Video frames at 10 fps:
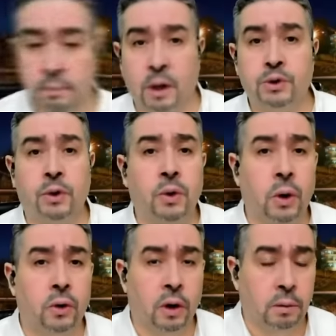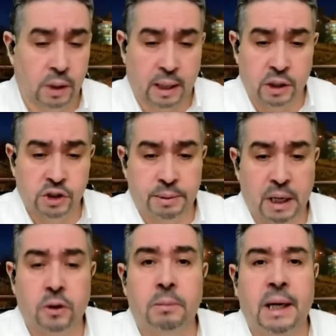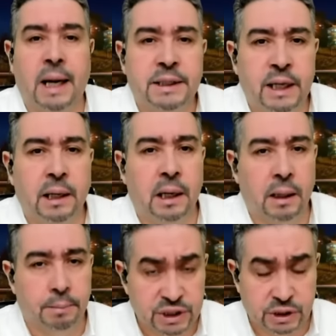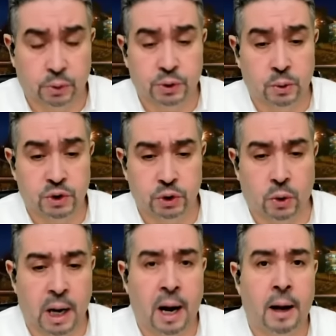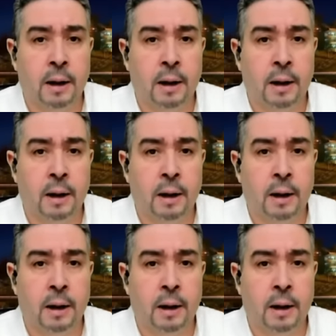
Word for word: كنت نقول لكم ورانا جبنا لكم الادله بالصوت والصوره